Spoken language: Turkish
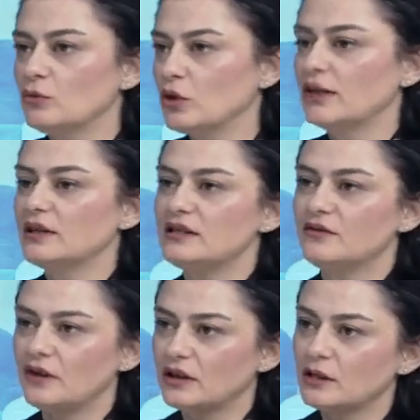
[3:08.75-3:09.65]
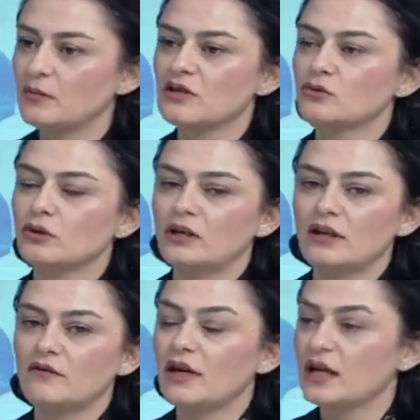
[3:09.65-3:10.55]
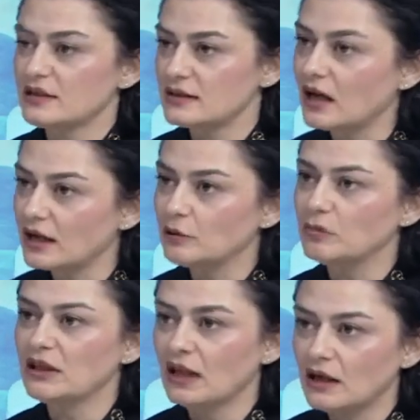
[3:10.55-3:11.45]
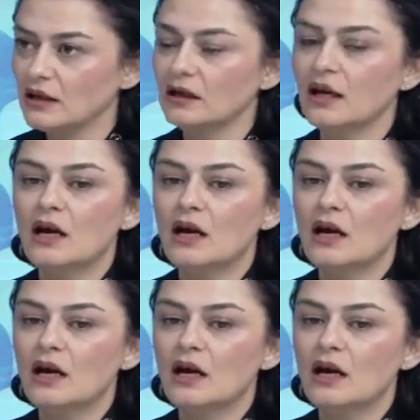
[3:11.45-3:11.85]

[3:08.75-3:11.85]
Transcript: mühendisi, fenli mesulleri veya sahibi değil